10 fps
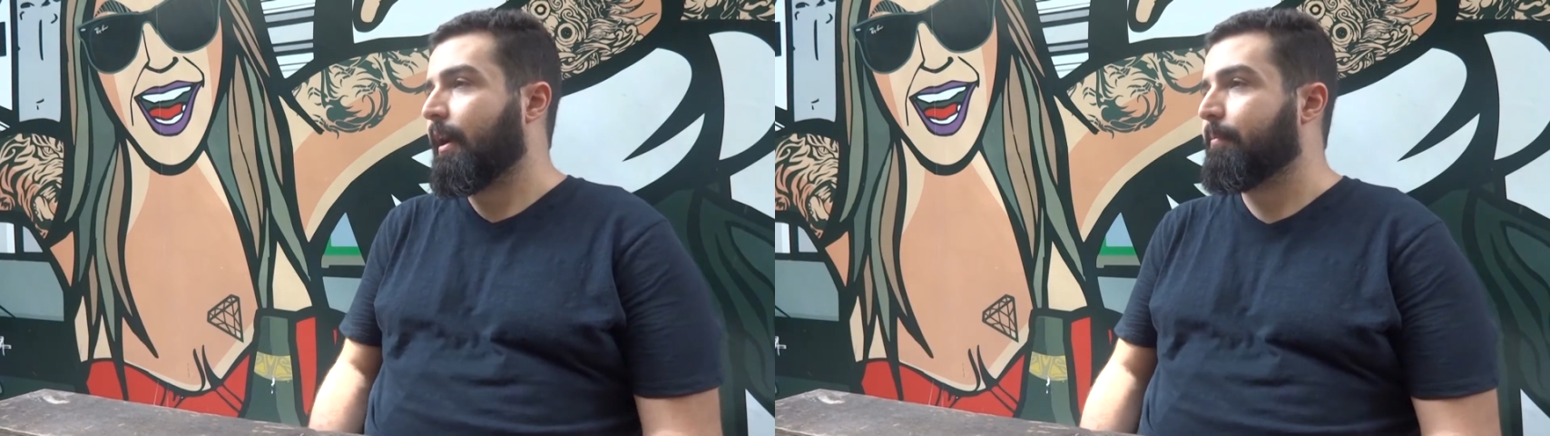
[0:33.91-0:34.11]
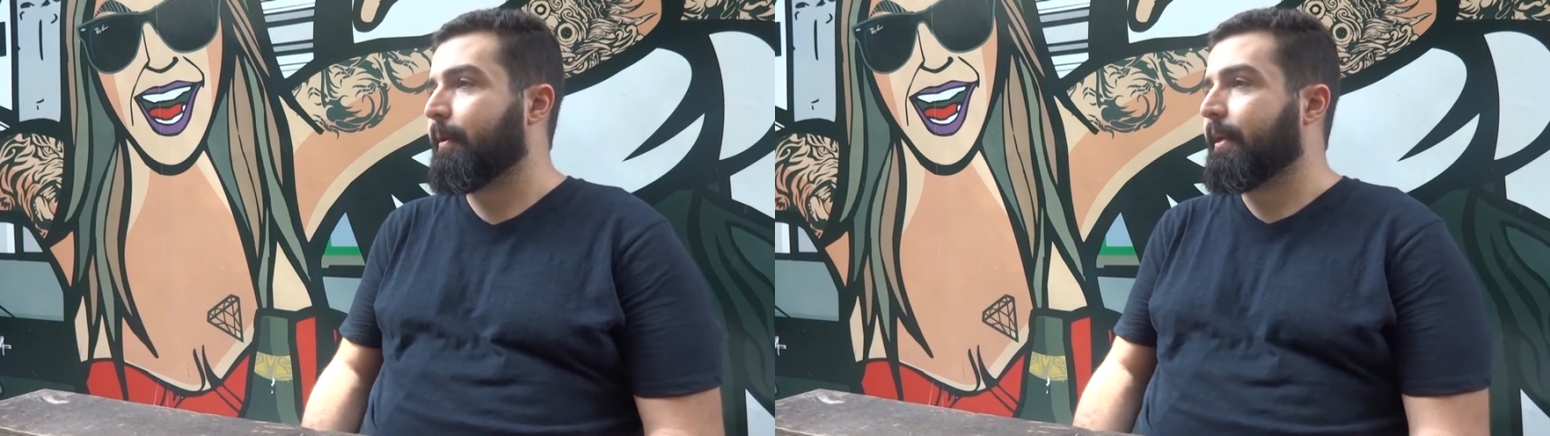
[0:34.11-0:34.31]

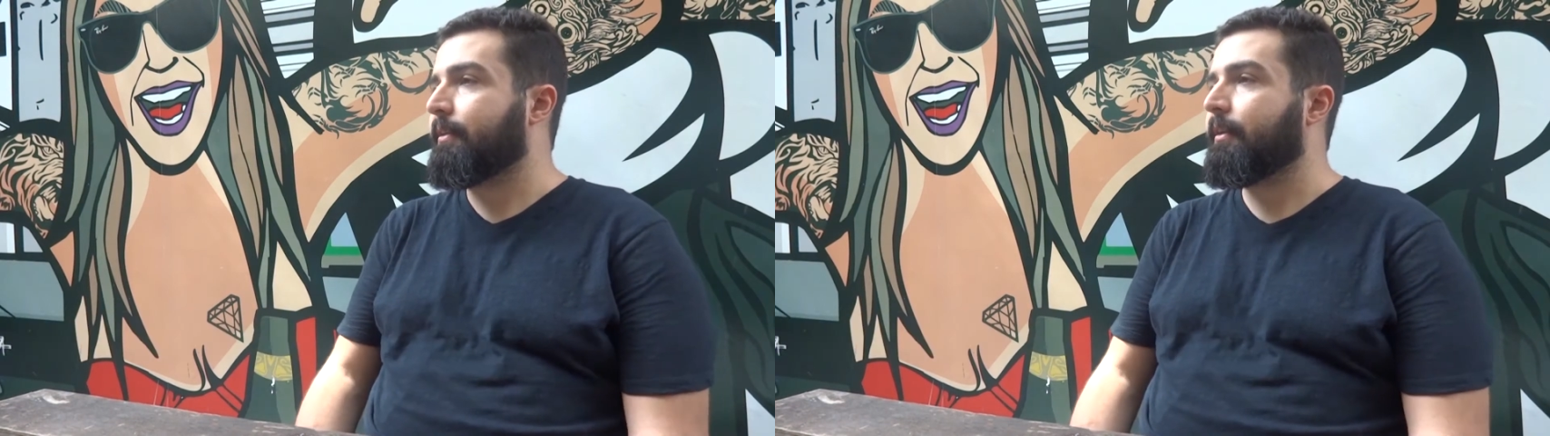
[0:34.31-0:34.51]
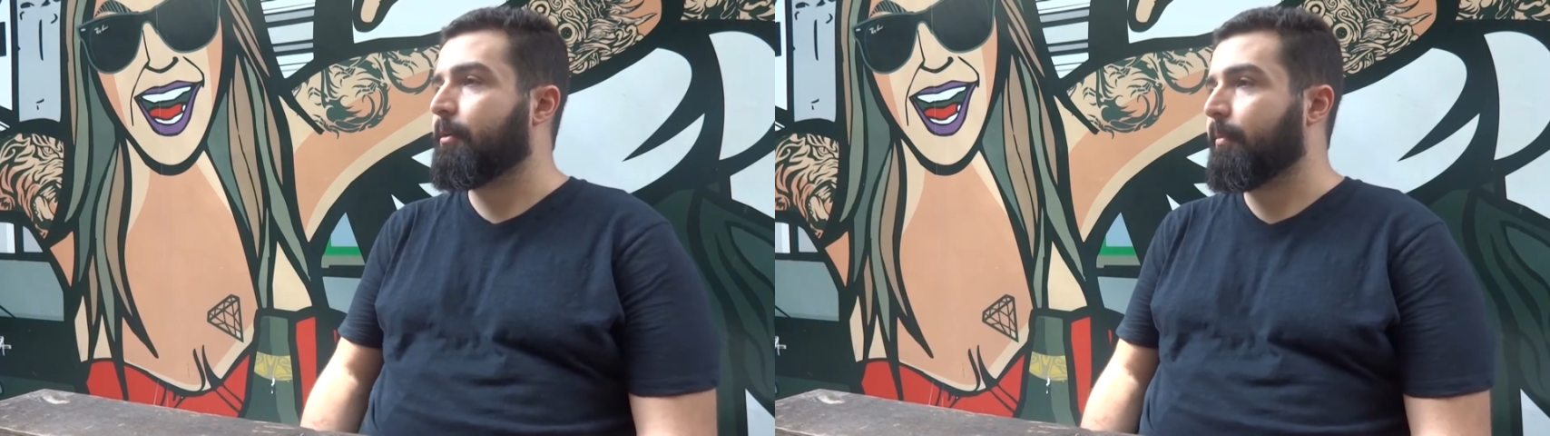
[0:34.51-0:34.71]
a
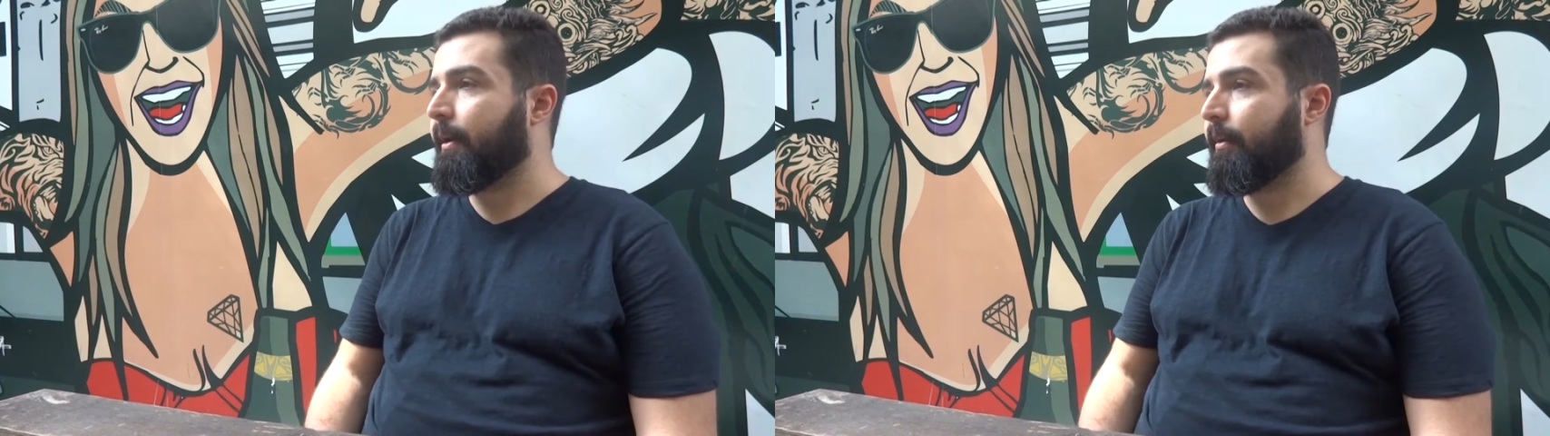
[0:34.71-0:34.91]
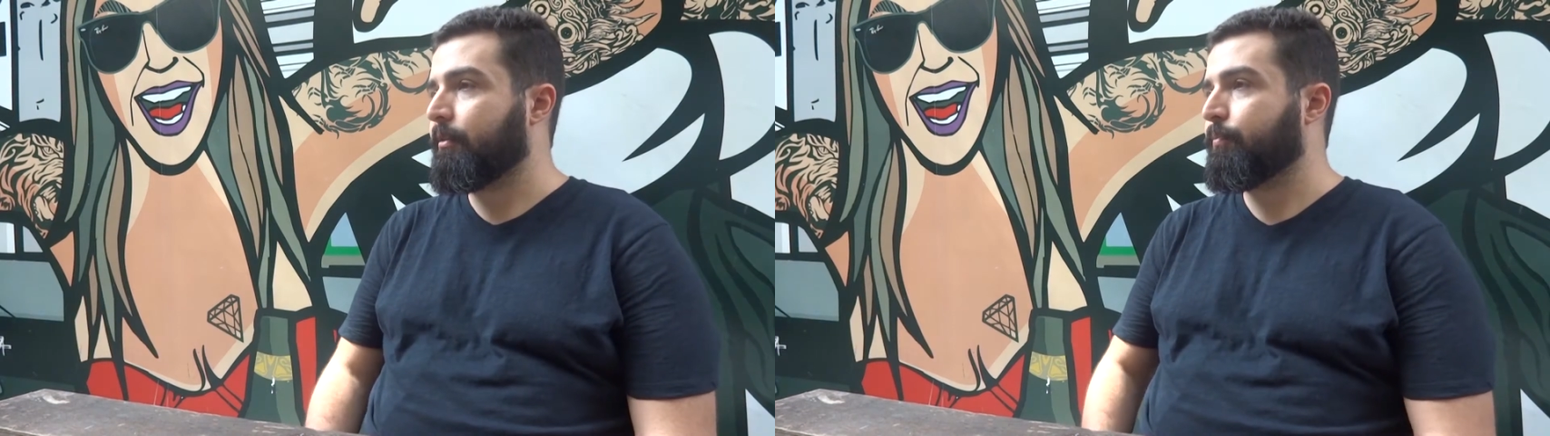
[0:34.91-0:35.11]
empreender
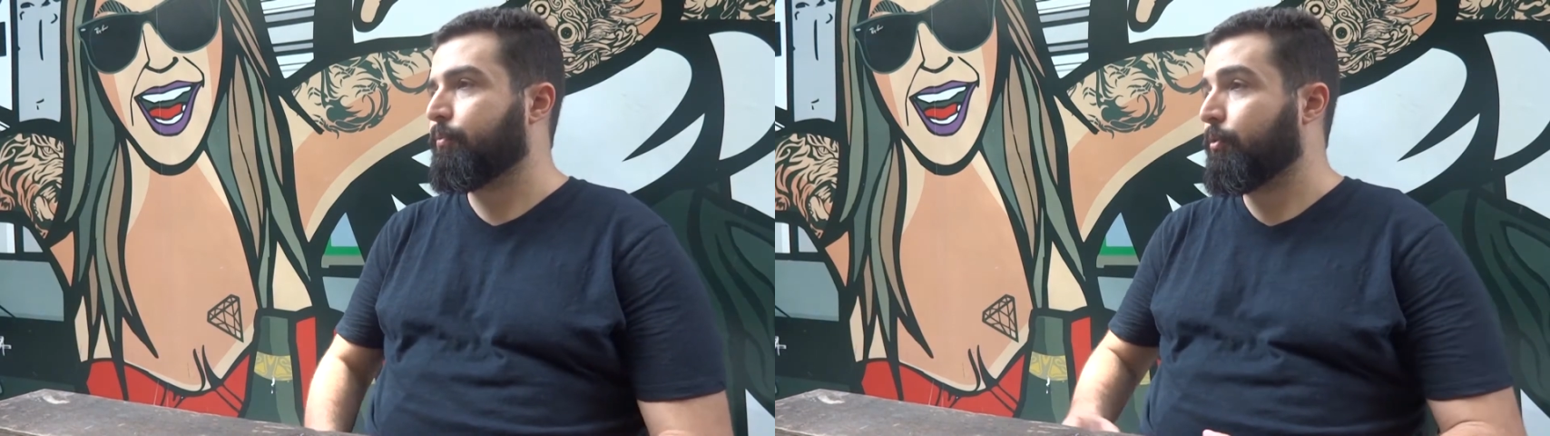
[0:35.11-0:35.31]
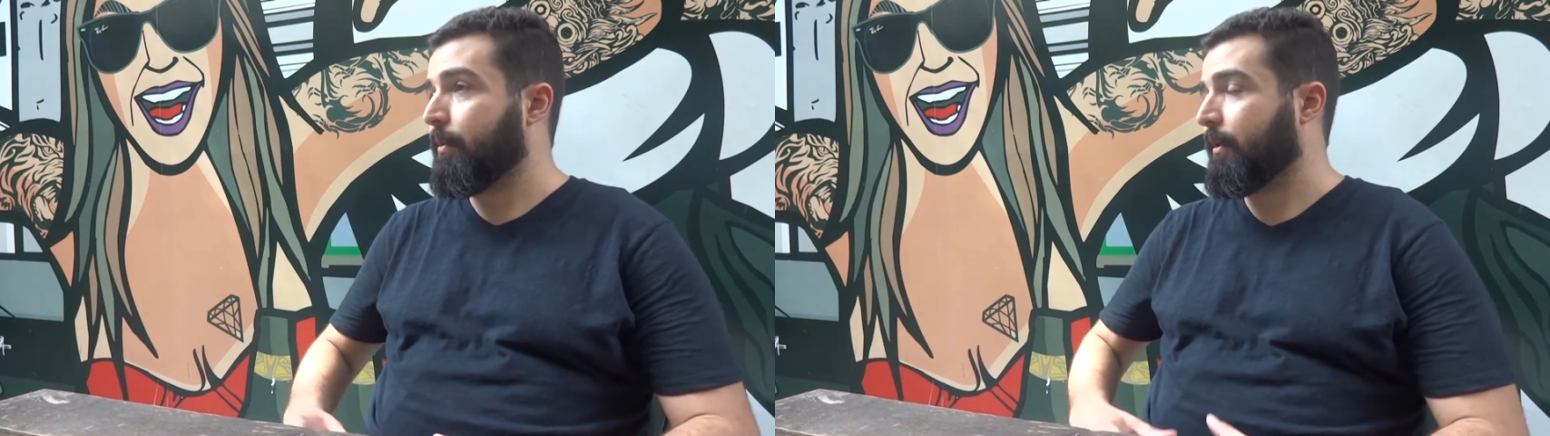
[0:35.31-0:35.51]
mais
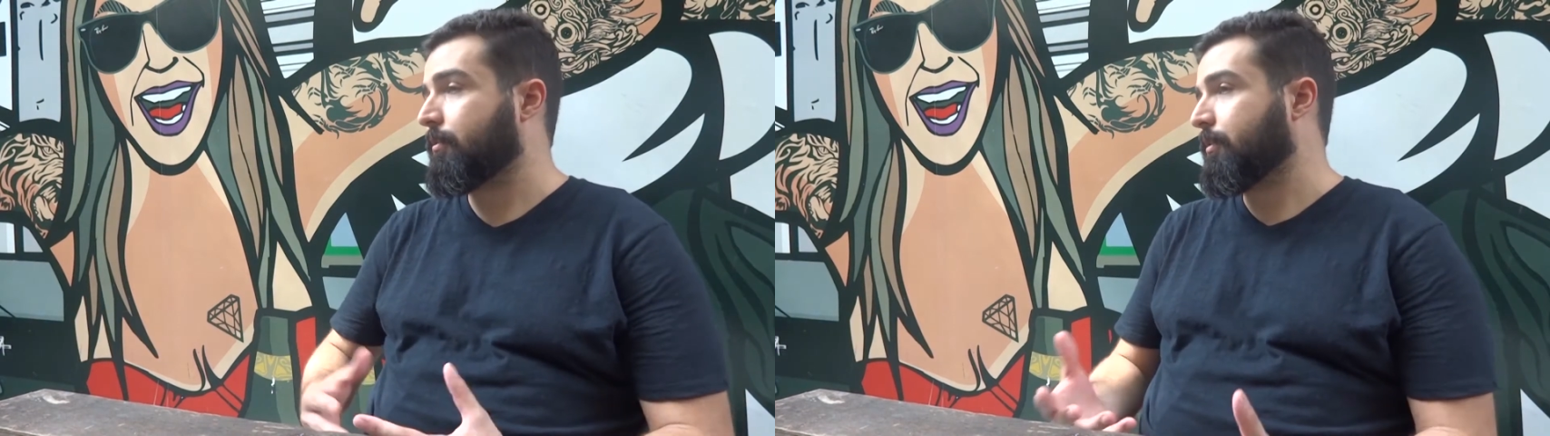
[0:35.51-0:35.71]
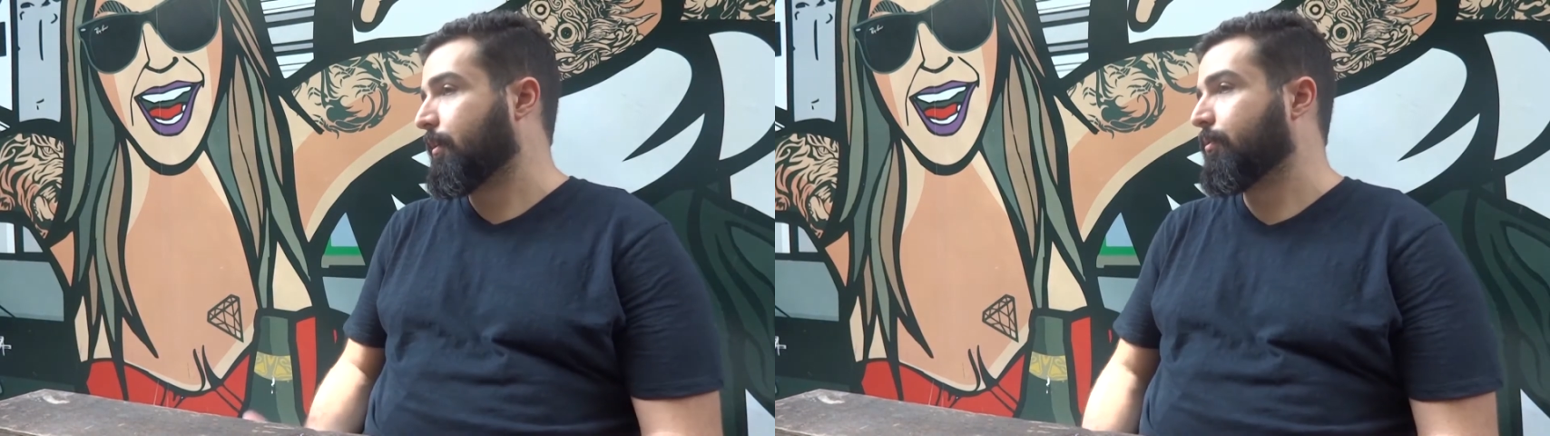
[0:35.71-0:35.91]
por uma
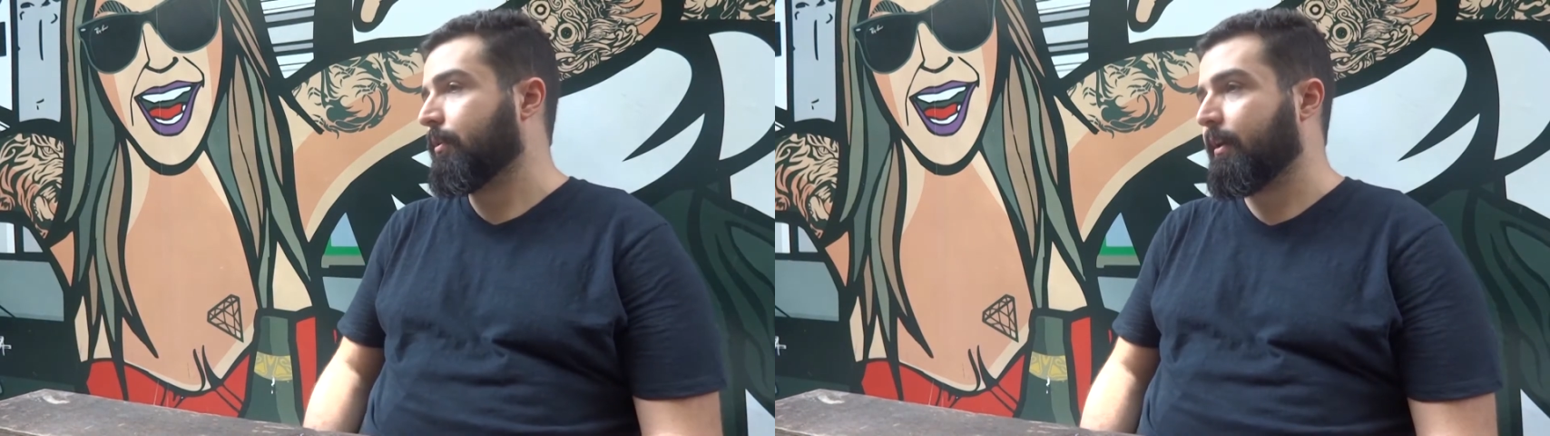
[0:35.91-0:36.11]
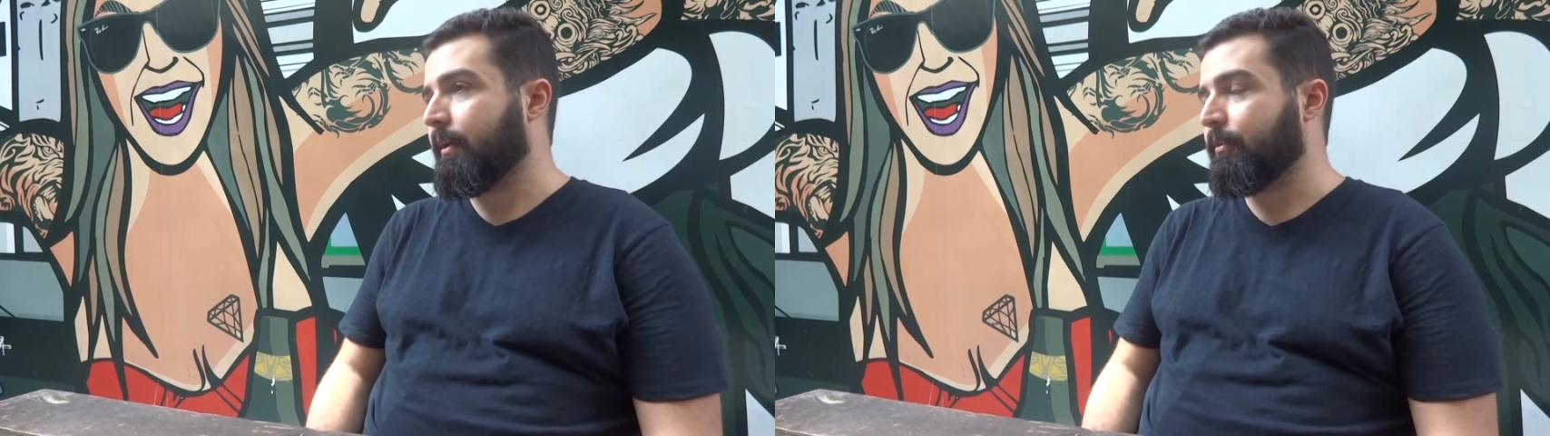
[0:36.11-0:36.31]

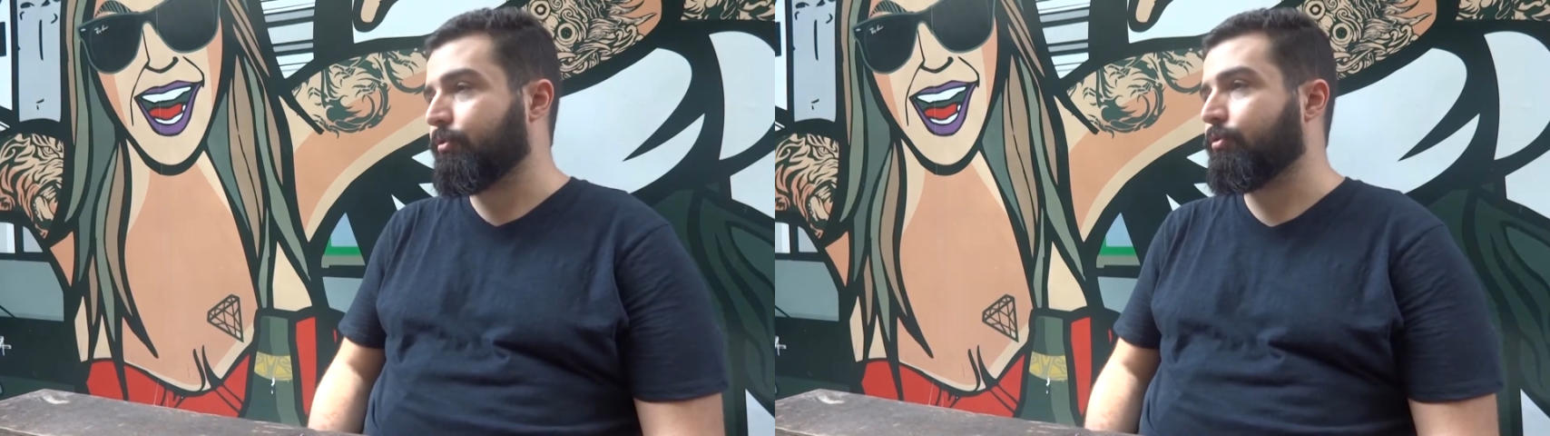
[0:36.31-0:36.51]
questão é,